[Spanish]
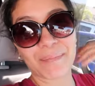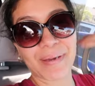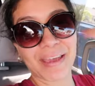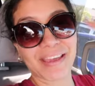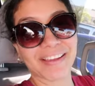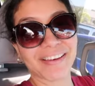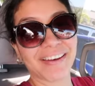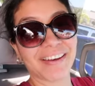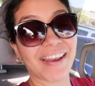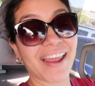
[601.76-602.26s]

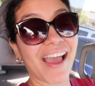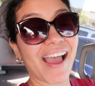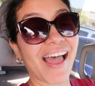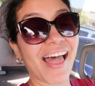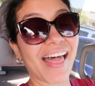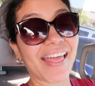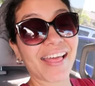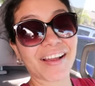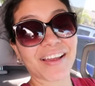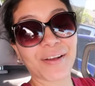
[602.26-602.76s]

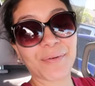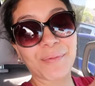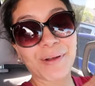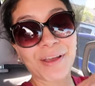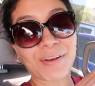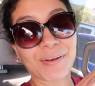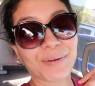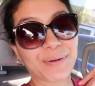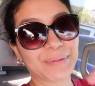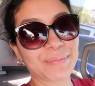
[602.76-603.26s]
peinada, que
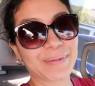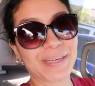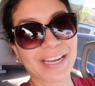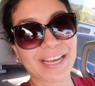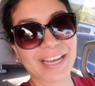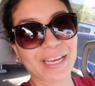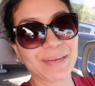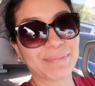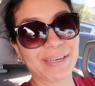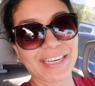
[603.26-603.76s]
bueno, para
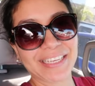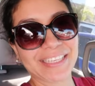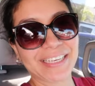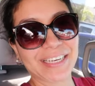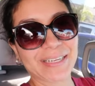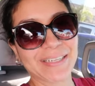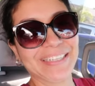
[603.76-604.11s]
acá y para allá.